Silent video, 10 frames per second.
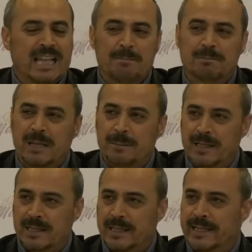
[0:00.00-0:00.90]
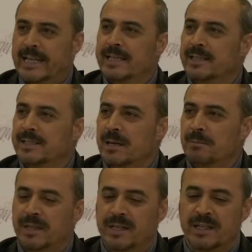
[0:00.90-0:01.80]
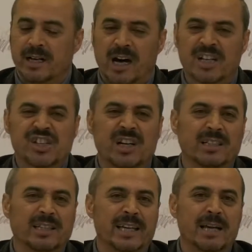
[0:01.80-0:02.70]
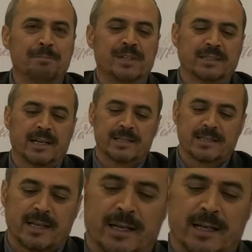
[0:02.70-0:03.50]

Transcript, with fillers: debdebelerini, ihtişamlarını aşağılayan bir tarzda